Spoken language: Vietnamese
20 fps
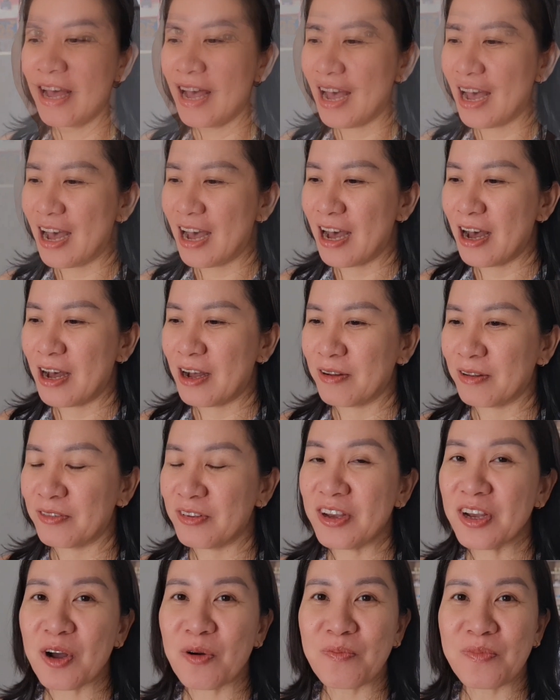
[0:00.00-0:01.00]
à,
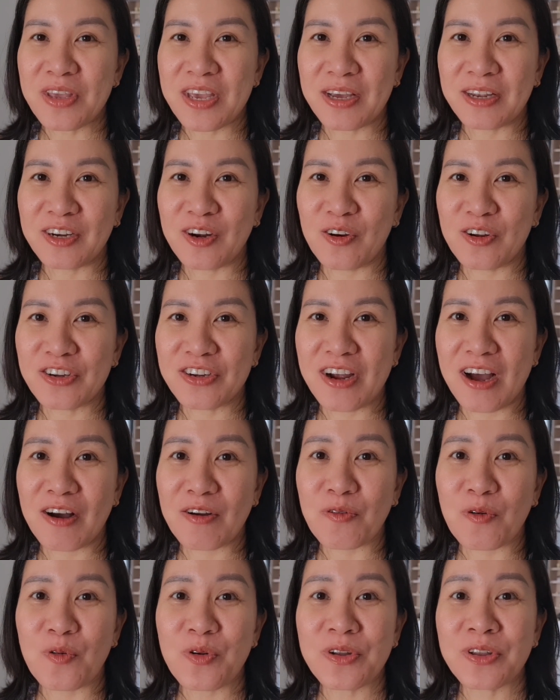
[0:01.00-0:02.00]
với công việc nội
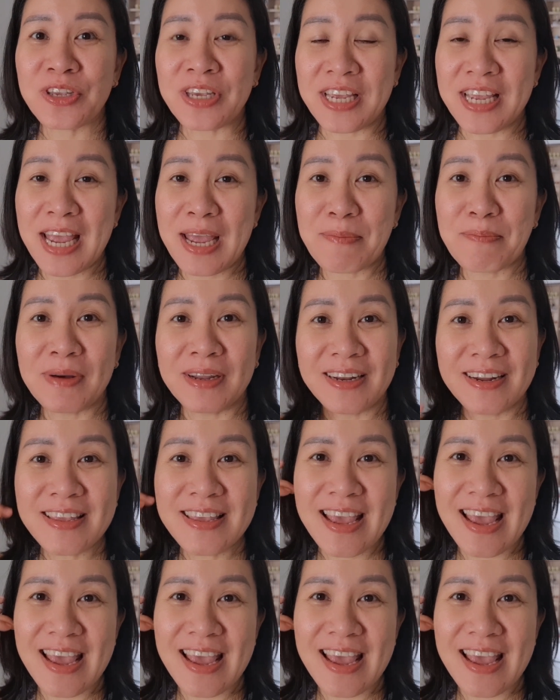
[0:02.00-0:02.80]
trợ của chị em mình ở